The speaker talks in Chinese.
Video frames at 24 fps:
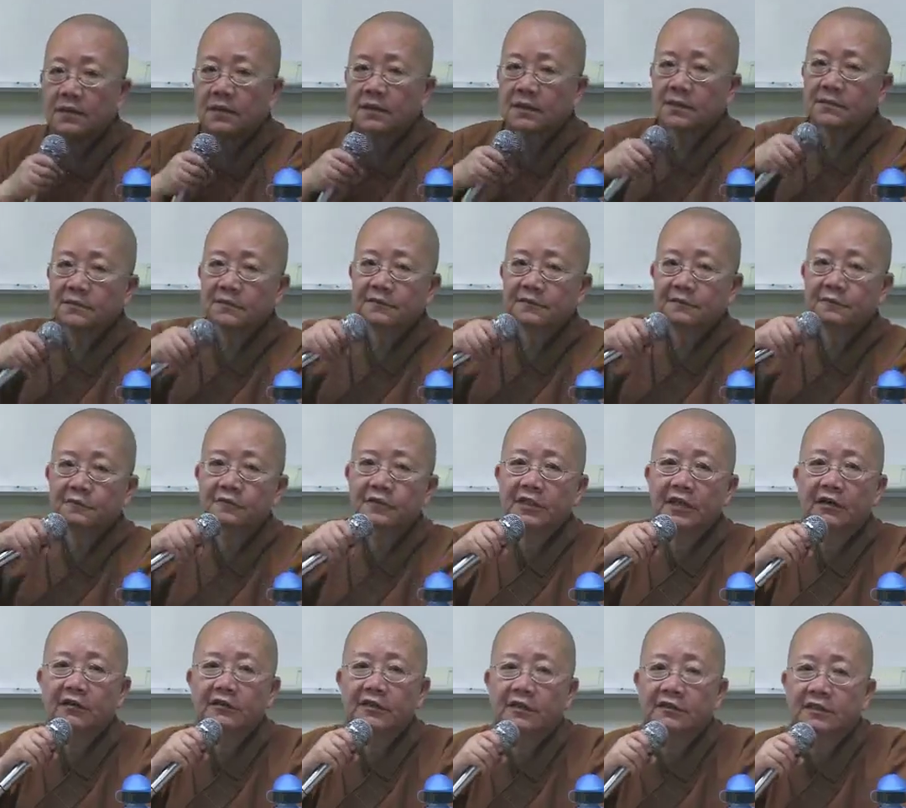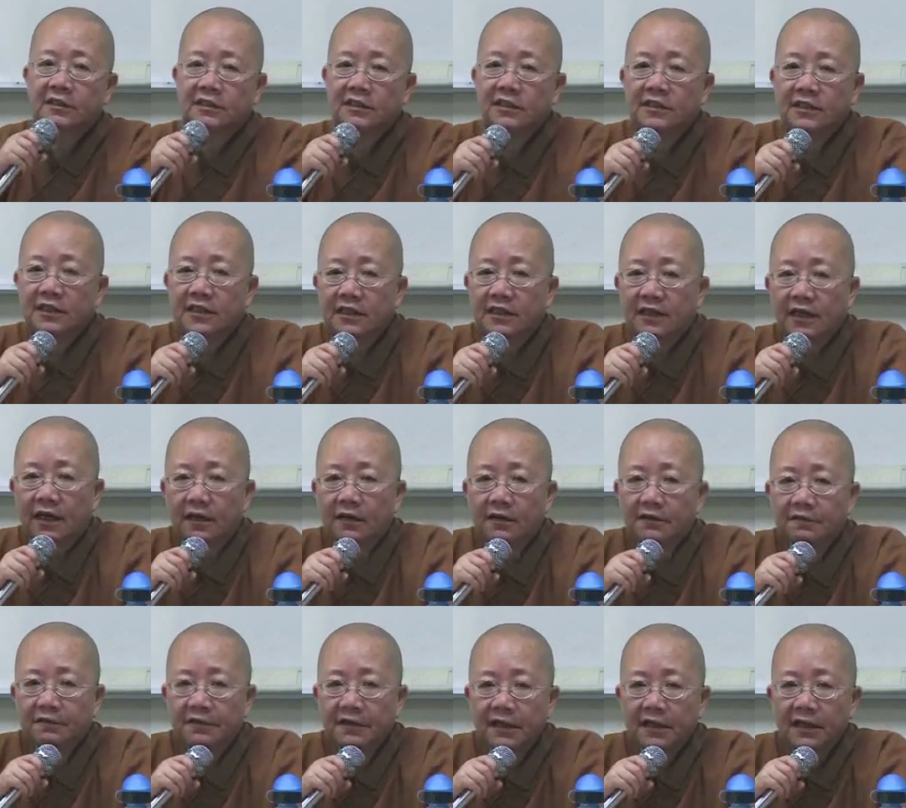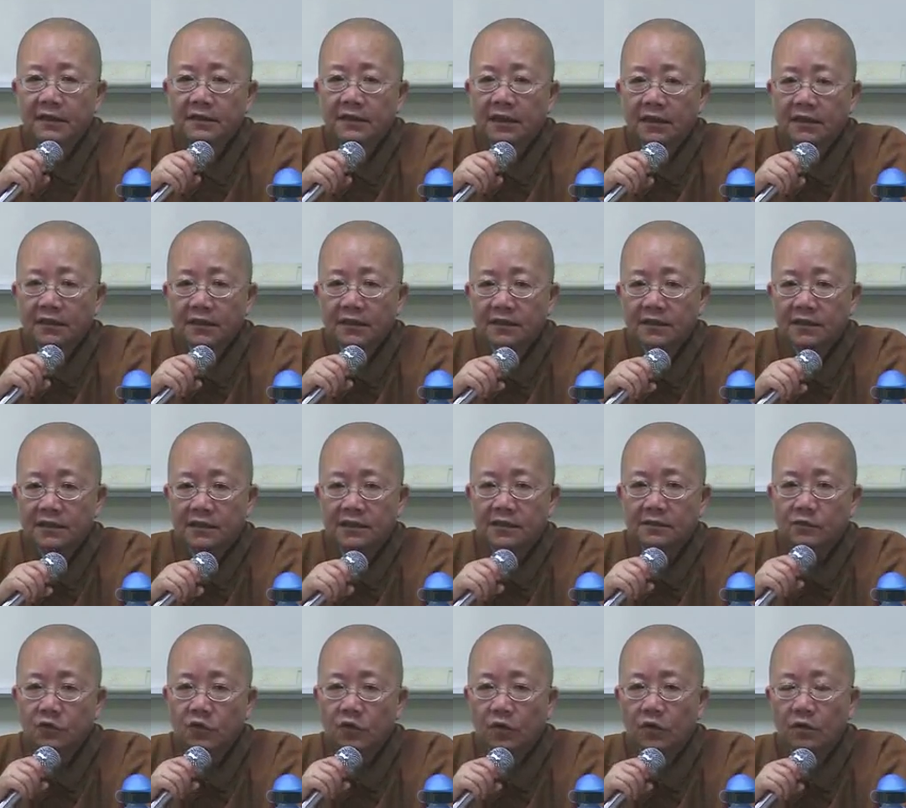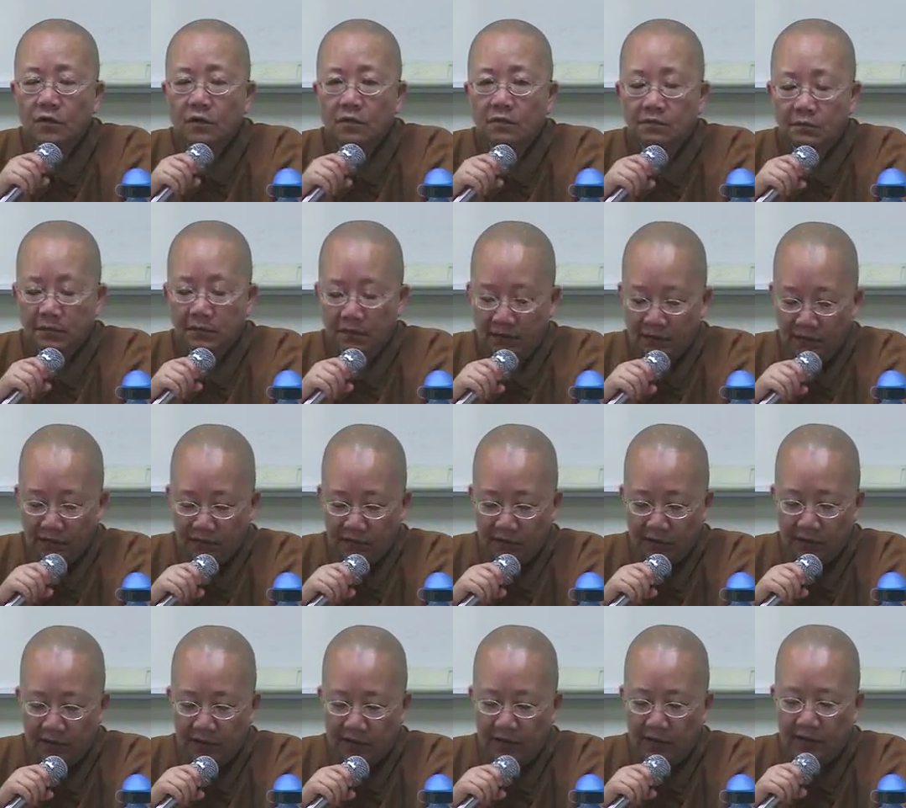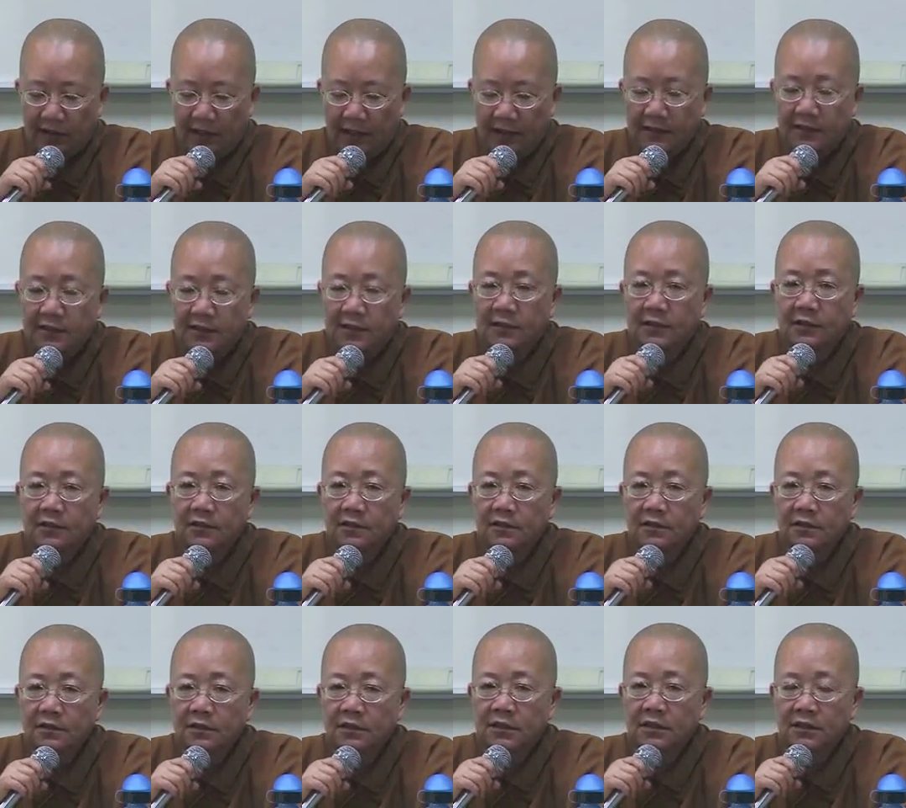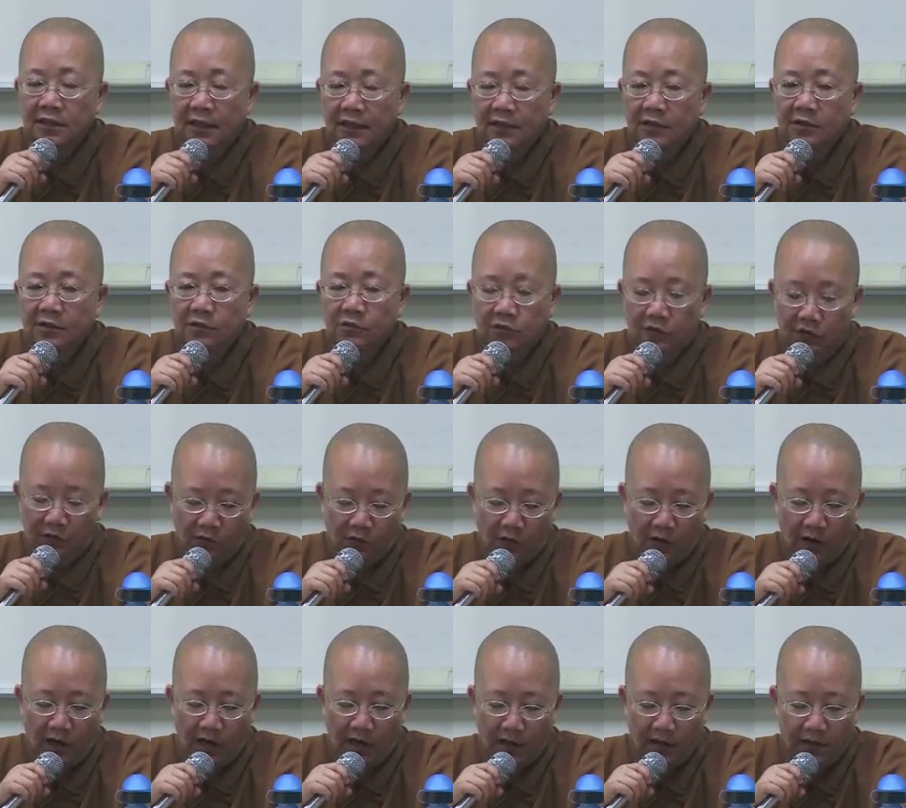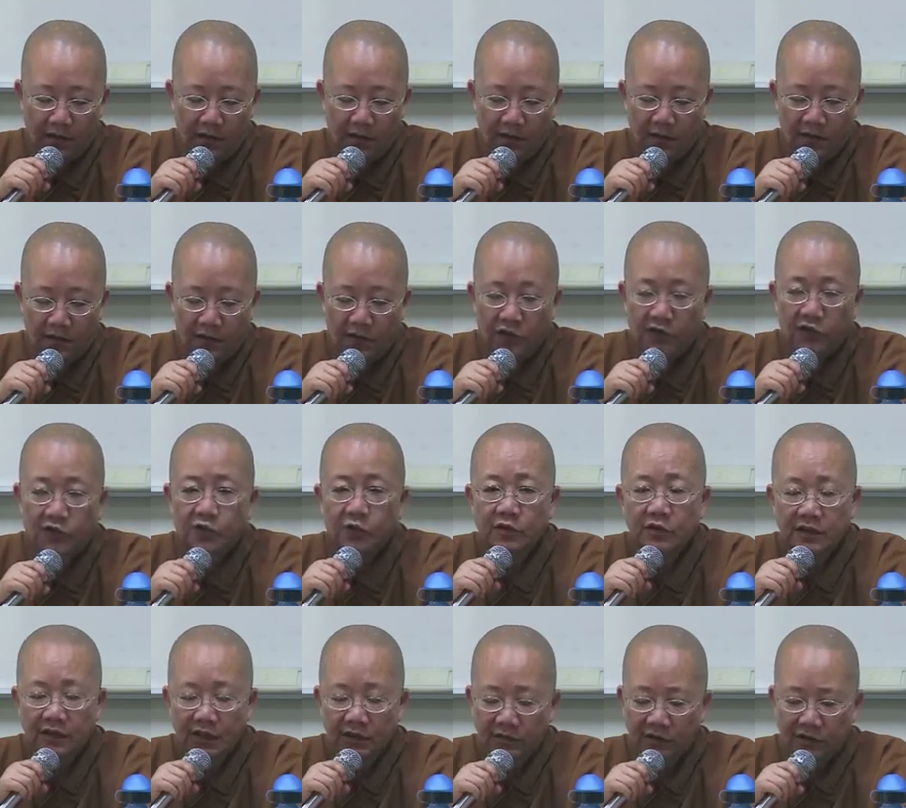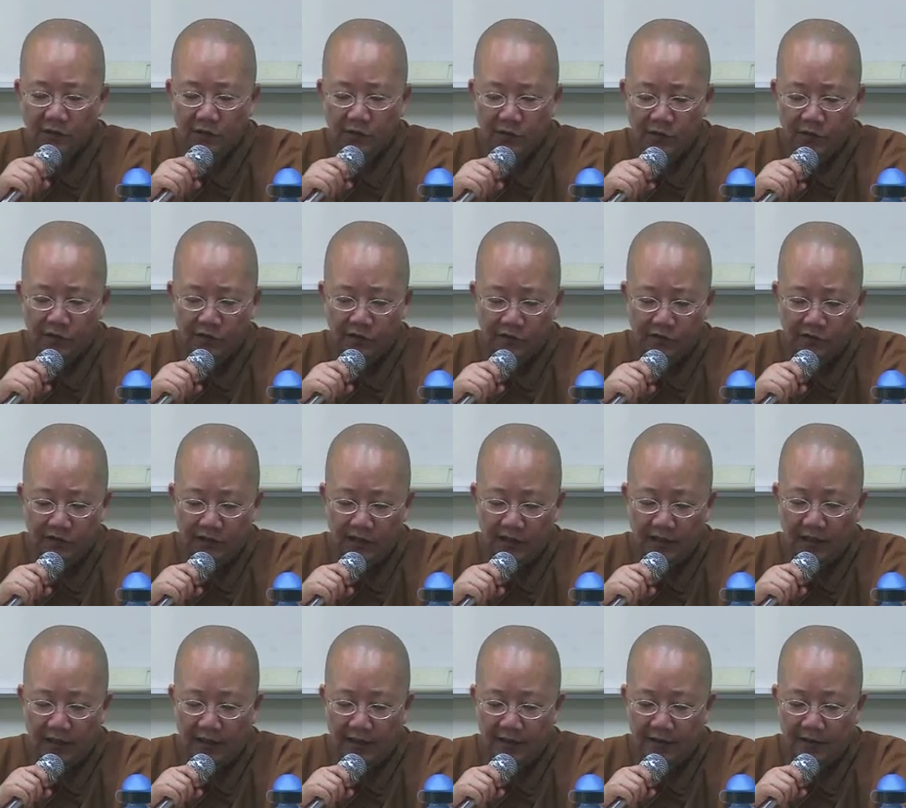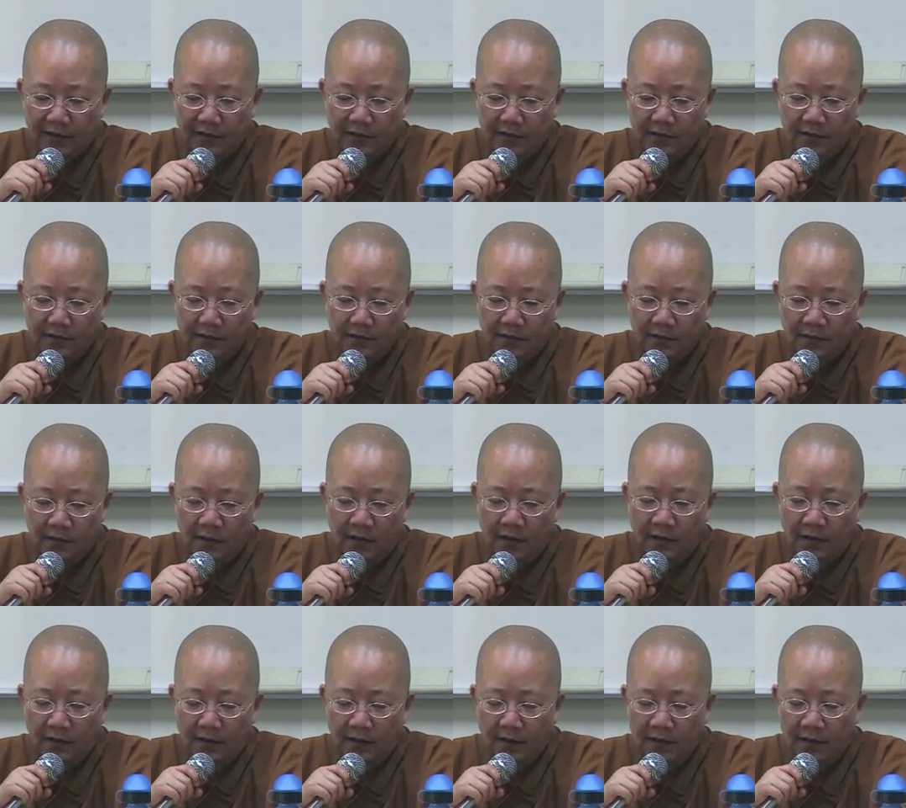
是无聊到极点啊，非常的寂寞，没有人可以谈心，竟然去问花。所以春天为什么不留下来呢？啊，